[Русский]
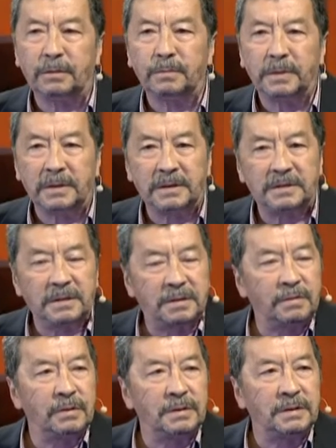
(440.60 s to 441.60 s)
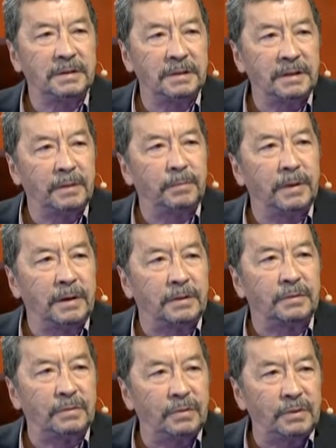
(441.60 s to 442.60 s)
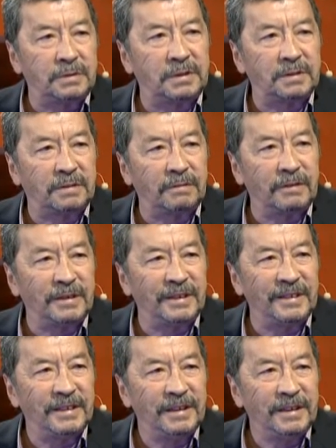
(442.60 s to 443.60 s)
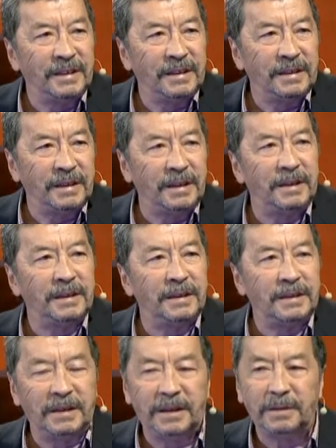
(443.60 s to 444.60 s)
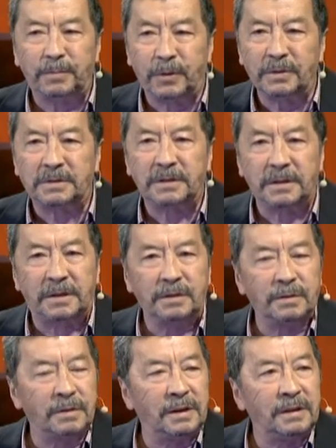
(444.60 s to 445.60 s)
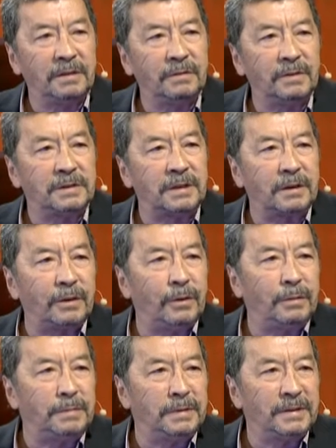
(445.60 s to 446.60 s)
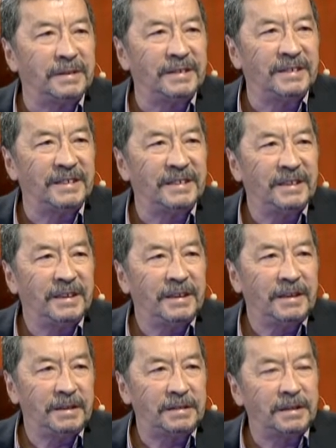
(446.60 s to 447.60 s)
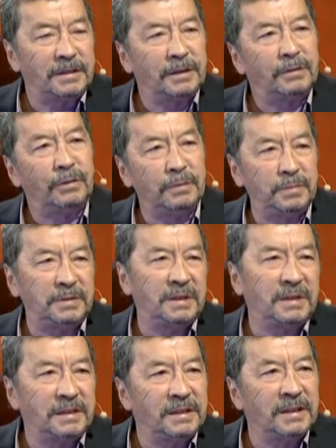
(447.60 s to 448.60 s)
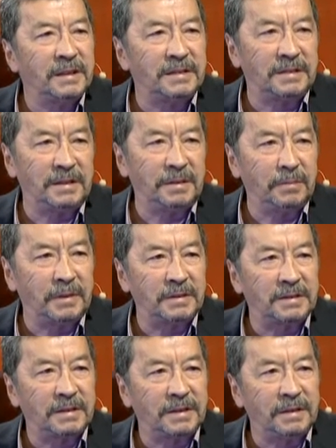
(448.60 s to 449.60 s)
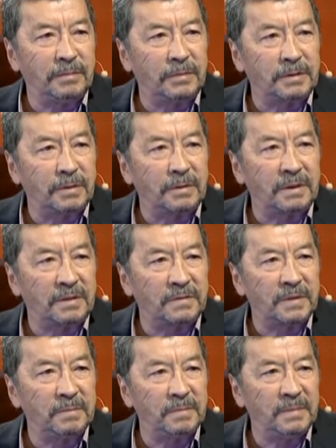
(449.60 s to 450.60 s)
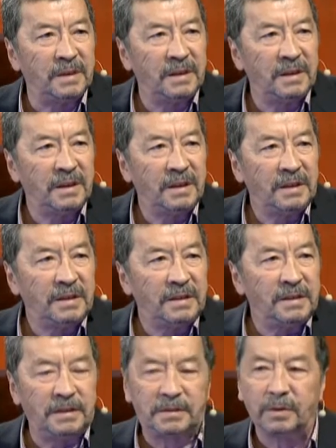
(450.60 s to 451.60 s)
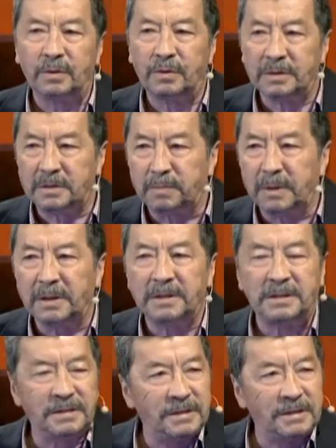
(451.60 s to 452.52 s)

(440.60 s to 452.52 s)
он положить свою жизнь на плаху творчества – или, или просто кино для него это хобби. Если это хобби, тогда не надо заниматься кинематографом. Если он хочет положить